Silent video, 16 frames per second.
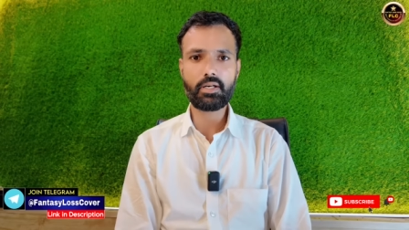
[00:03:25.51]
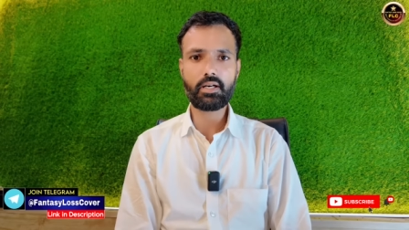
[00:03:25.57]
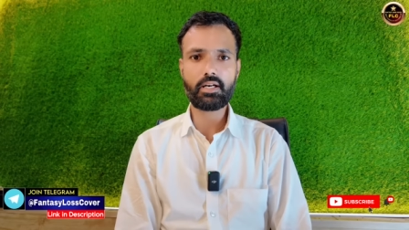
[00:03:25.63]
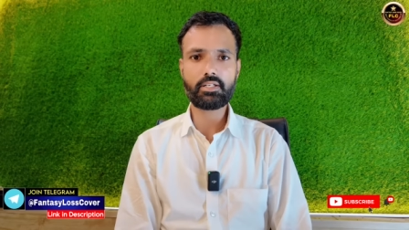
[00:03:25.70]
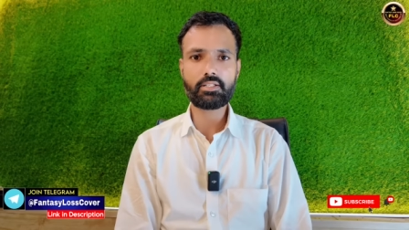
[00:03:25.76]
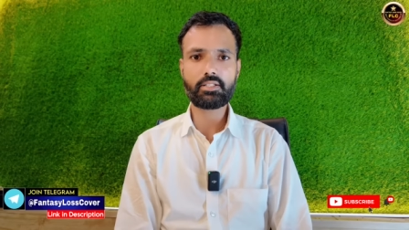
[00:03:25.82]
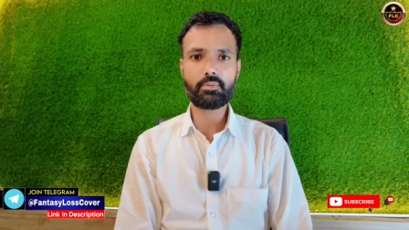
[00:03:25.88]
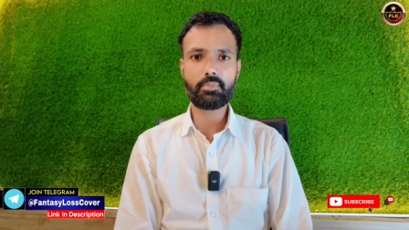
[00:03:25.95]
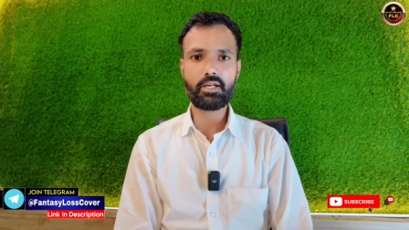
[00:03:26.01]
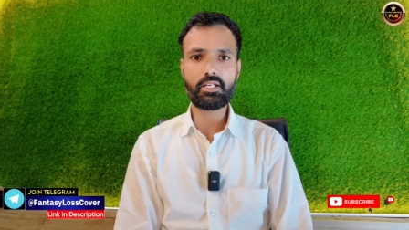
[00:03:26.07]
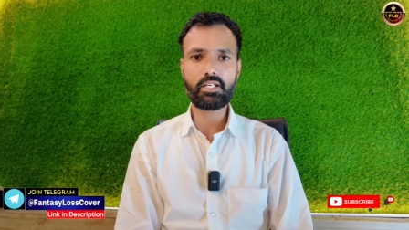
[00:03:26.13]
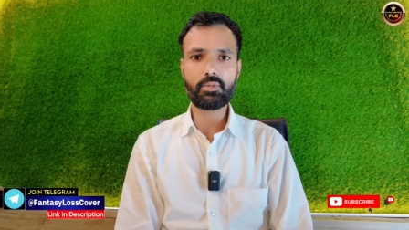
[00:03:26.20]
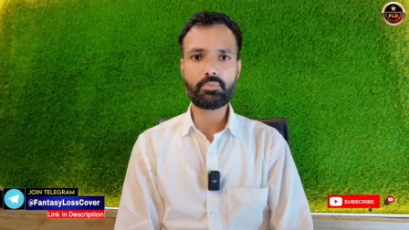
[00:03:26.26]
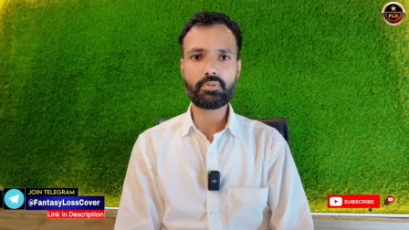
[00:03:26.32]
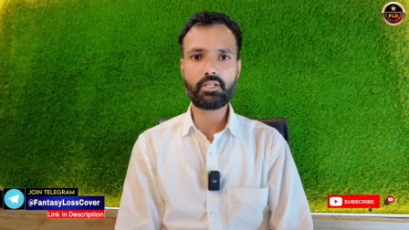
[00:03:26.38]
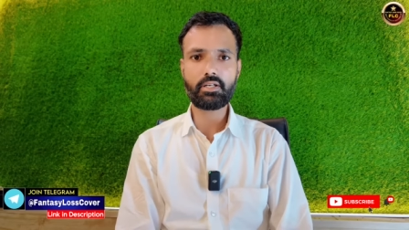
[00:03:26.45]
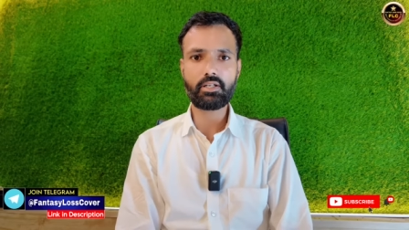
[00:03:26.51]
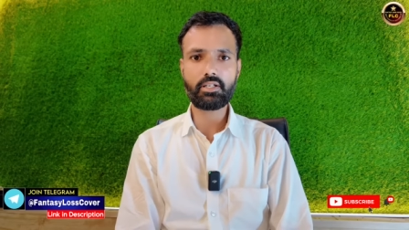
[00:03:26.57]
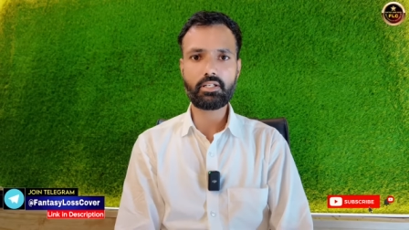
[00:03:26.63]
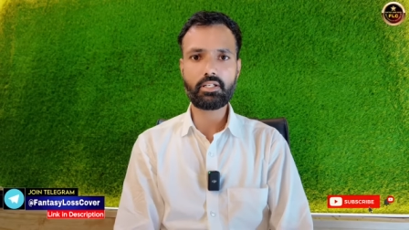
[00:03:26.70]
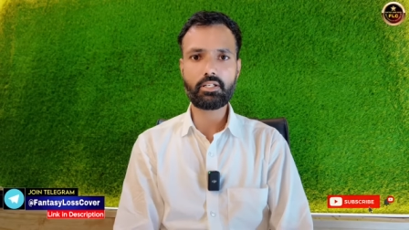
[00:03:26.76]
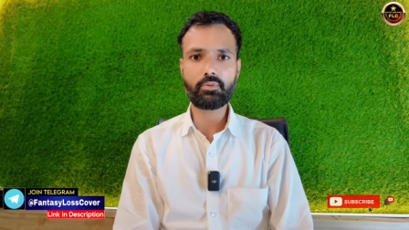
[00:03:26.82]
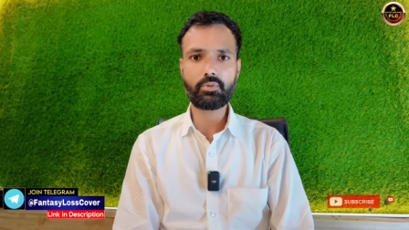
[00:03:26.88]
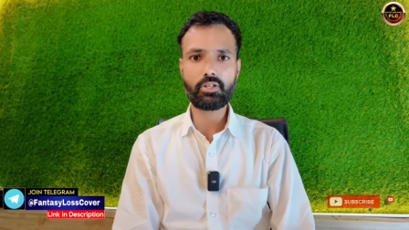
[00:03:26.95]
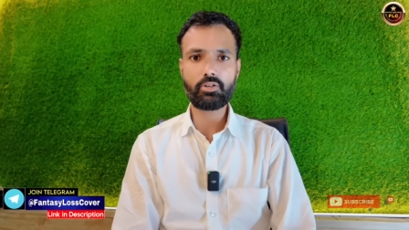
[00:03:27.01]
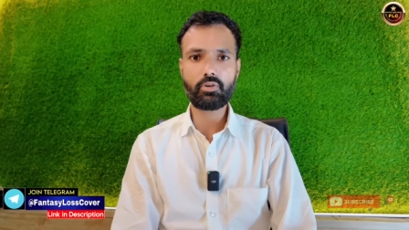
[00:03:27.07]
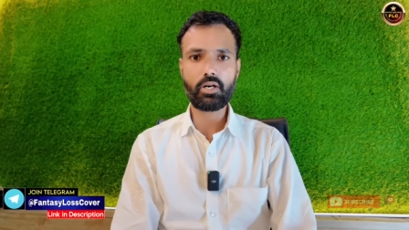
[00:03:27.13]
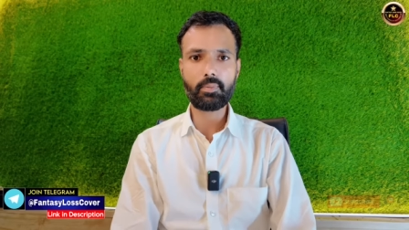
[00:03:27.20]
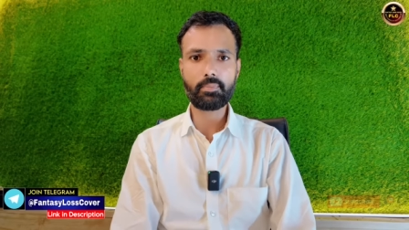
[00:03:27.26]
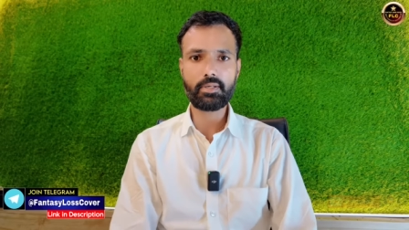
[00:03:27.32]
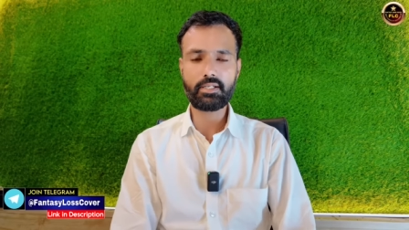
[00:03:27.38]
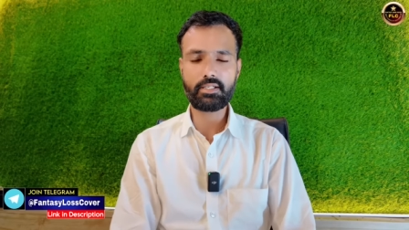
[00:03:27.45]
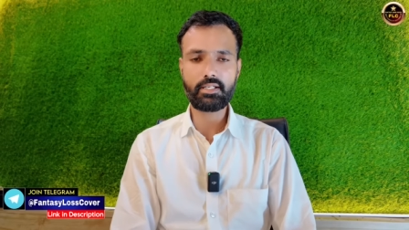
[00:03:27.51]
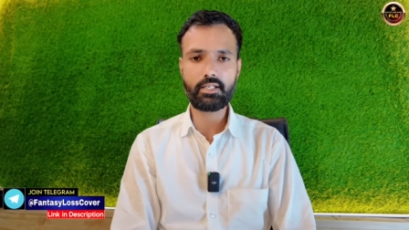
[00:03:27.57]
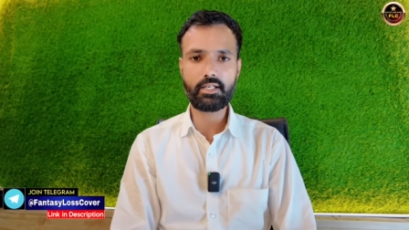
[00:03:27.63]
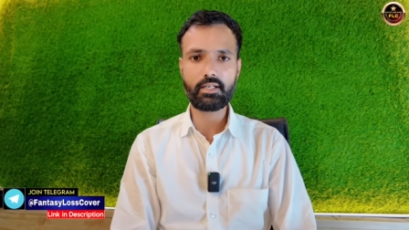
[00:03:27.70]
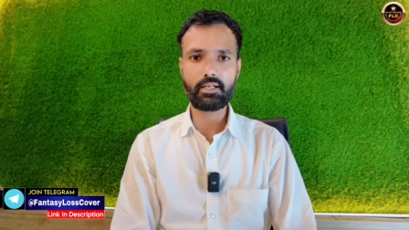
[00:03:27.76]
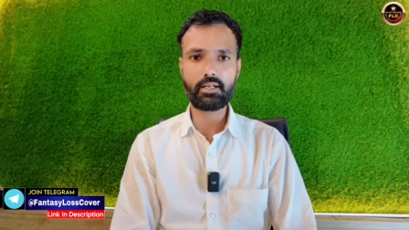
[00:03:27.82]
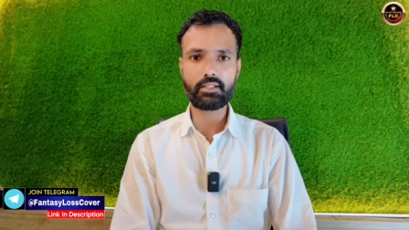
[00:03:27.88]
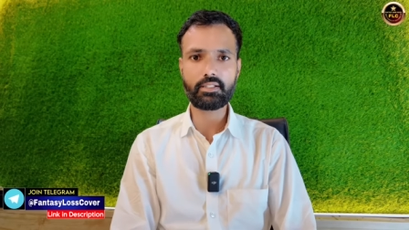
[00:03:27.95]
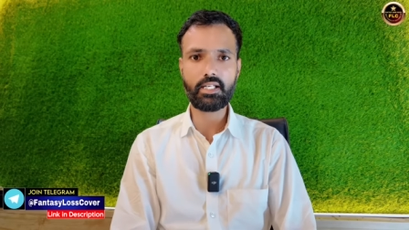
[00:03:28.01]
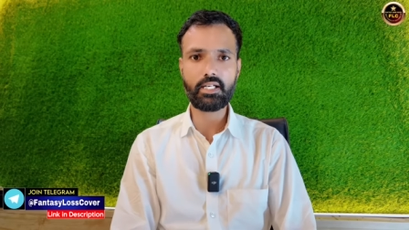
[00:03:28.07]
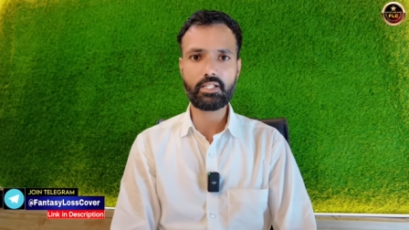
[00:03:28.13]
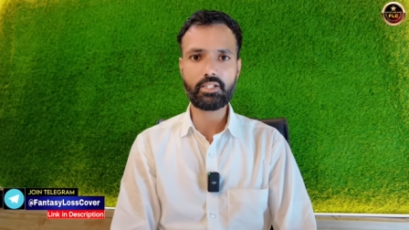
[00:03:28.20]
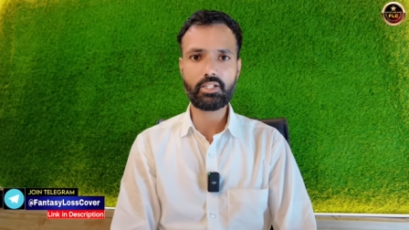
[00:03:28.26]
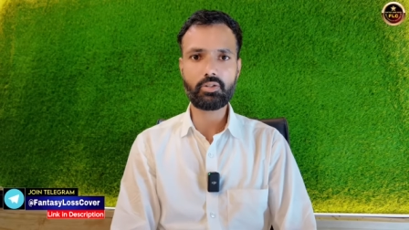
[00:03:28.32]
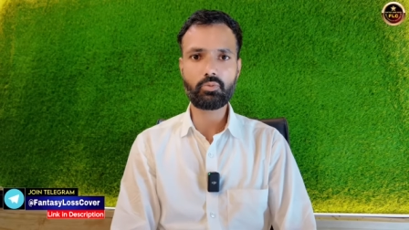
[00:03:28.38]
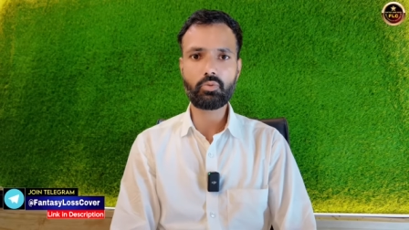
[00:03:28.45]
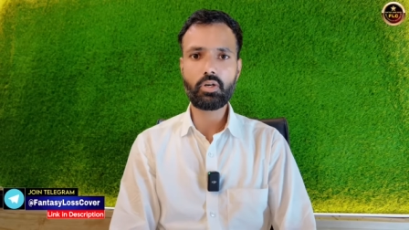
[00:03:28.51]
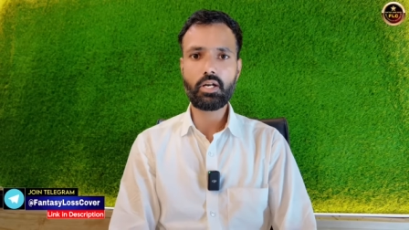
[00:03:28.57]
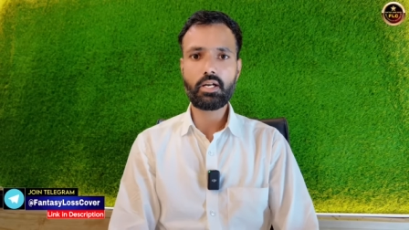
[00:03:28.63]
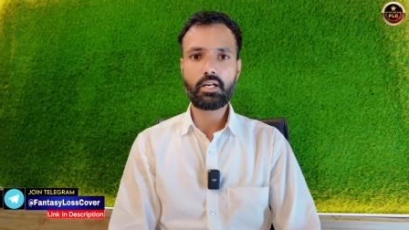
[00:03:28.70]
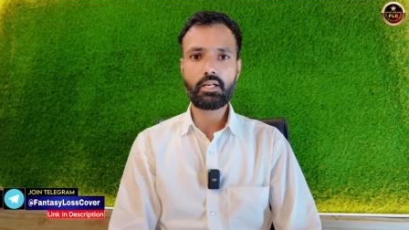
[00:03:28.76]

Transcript: प्रकार से मैं टिप्स एंड ट्रिक की वीडियो आपके लिए लेकर आता रहता हूं